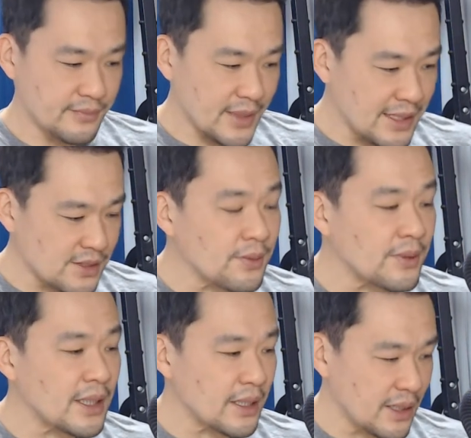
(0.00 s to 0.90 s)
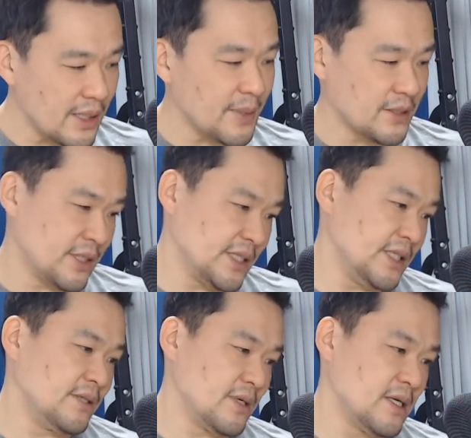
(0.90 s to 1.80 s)
その中で、まあ、詳し
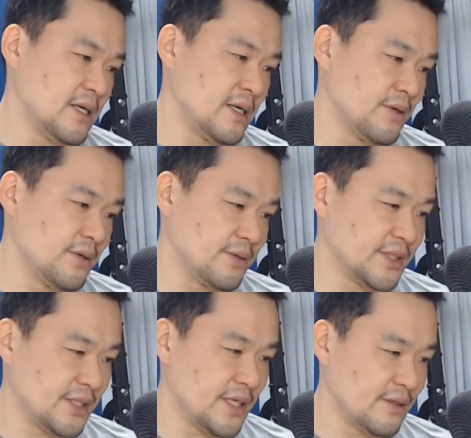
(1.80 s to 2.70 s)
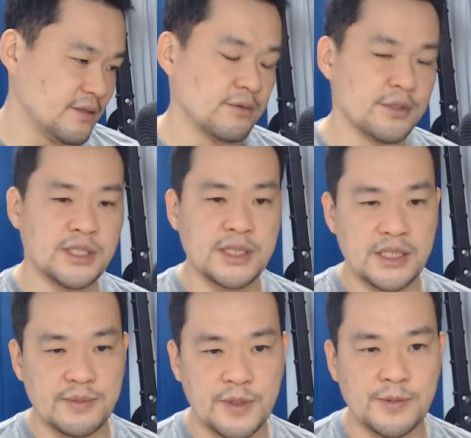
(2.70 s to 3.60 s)
い人は、あの、よく知ってる、その、
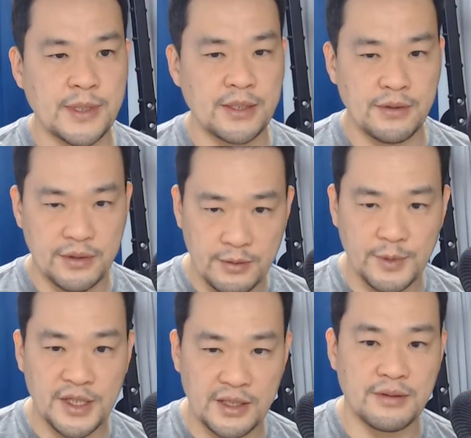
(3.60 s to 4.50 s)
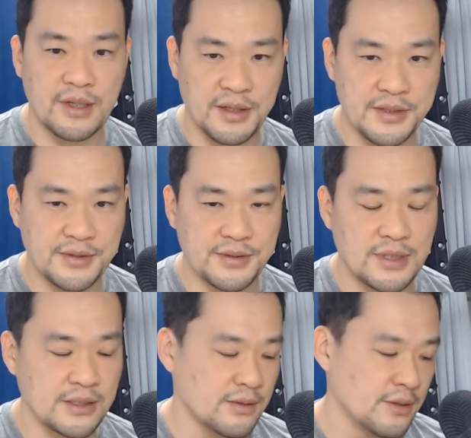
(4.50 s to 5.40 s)
ジーザスムーブメントっていうのも出てくるわけですよ。そ
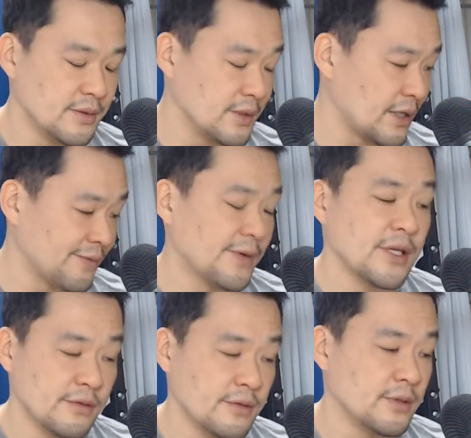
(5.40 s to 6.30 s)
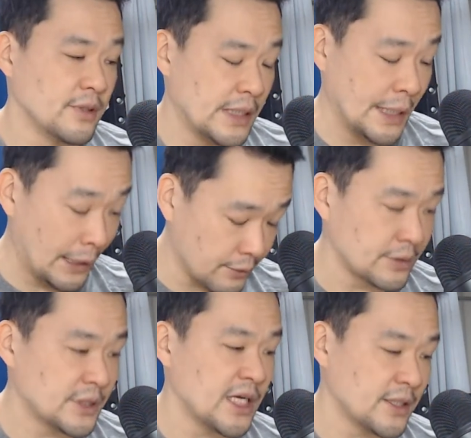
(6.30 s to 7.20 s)
れはその、カリフォルニア
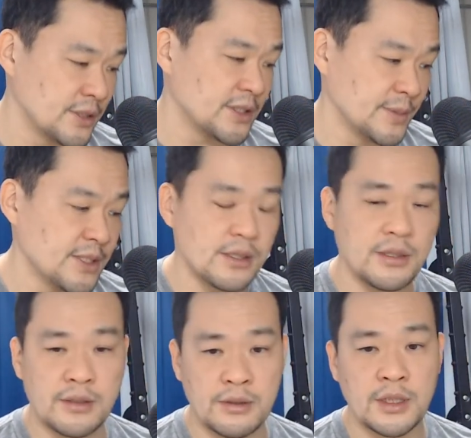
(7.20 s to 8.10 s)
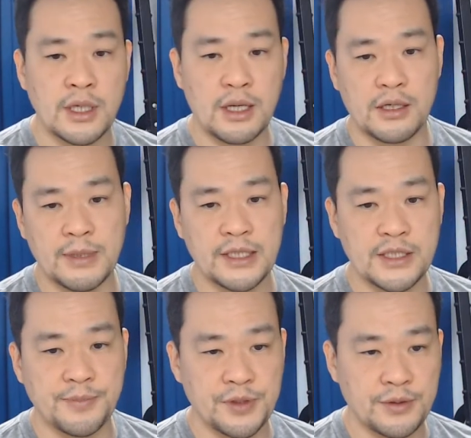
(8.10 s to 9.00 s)
のチャック・スミスっていう、
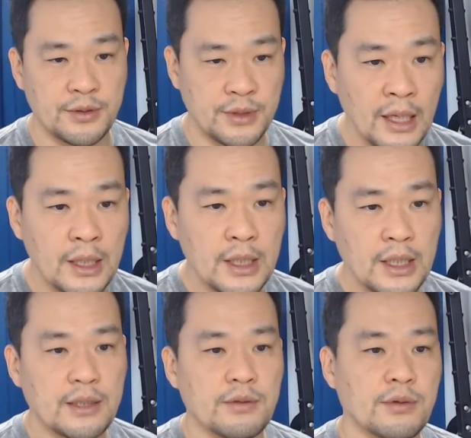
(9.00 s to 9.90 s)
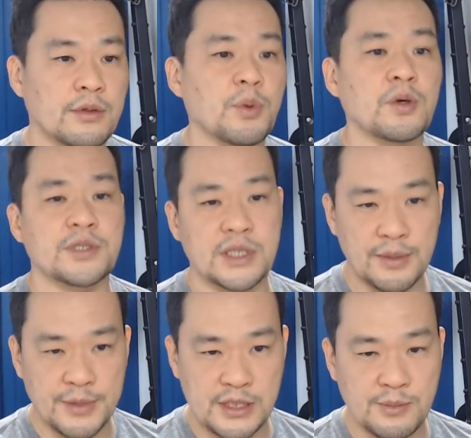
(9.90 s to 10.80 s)
カルバリー・チャペルっていうね、えっ、ー、と、この牧師が
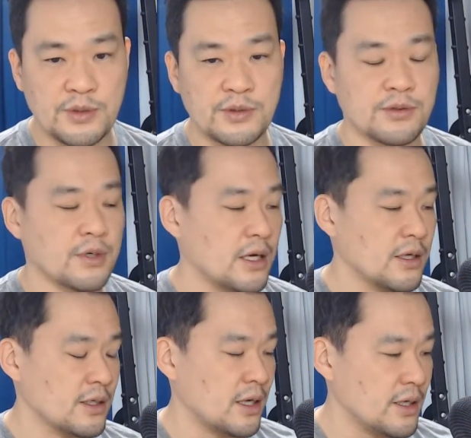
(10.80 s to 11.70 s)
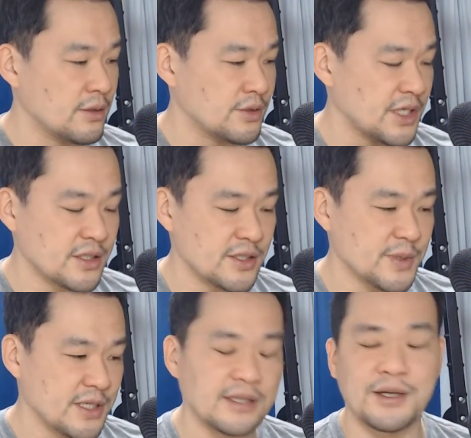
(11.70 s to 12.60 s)
います。僕、そのか、か、えっ、ー、と、
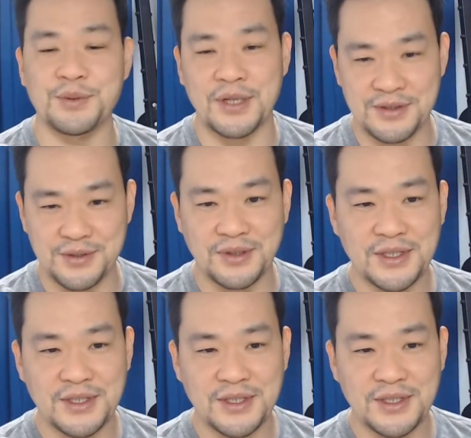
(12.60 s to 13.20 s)
チャック・スミス会ったことあるんですよ。